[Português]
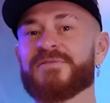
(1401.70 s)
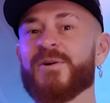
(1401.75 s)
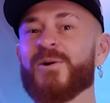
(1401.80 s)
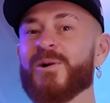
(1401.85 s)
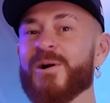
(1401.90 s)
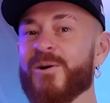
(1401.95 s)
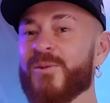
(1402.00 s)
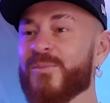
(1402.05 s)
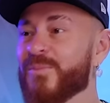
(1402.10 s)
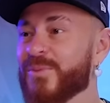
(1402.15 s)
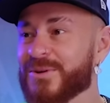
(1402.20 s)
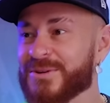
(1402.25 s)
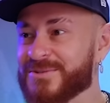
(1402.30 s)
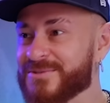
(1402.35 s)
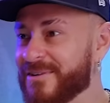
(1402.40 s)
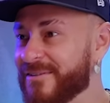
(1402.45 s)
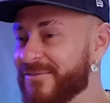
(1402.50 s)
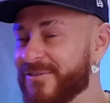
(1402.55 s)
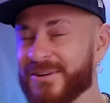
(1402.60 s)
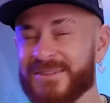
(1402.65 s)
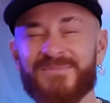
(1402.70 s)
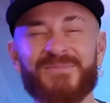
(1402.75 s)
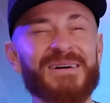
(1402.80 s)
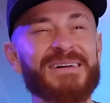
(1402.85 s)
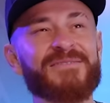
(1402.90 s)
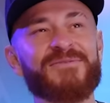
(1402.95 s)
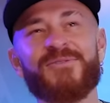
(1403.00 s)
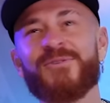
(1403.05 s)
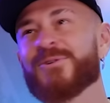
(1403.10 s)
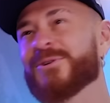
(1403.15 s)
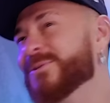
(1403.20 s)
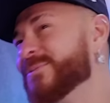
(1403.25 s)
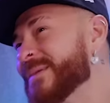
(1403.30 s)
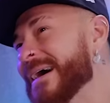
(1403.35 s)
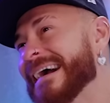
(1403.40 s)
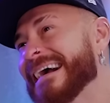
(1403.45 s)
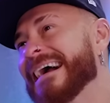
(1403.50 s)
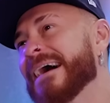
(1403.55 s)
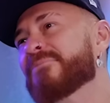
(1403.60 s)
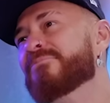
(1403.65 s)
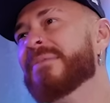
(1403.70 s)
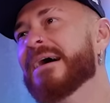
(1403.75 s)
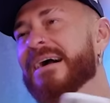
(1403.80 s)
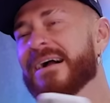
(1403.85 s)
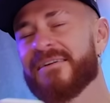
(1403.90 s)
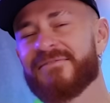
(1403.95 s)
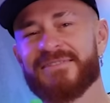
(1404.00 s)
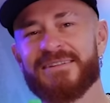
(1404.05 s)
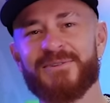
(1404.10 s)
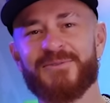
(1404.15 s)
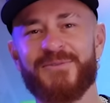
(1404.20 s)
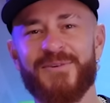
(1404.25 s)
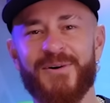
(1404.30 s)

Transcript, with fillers: o Falcão postou a foto, mano, foram acabar com a vida do